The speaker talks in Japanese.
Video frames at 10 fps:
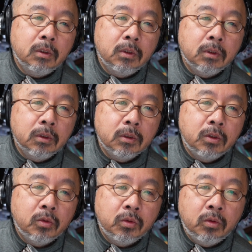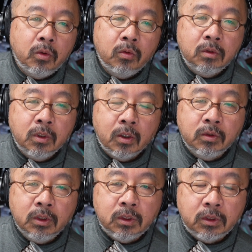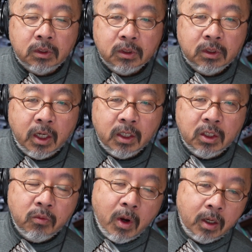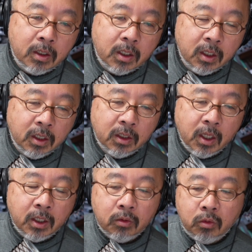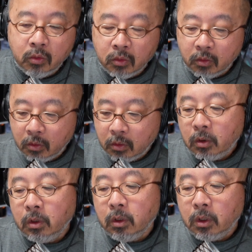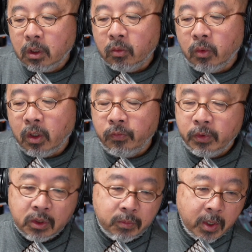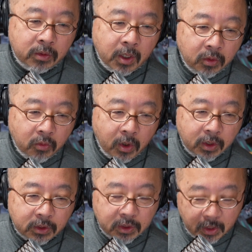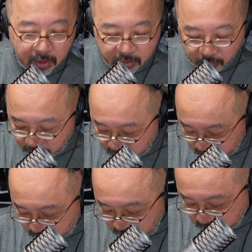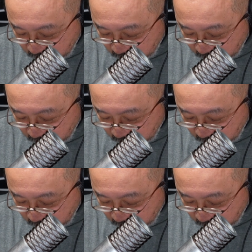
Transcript: えー、今日の「音楽日誌第2話、えー、Day2」はフィル・スペクターのお話で終始してし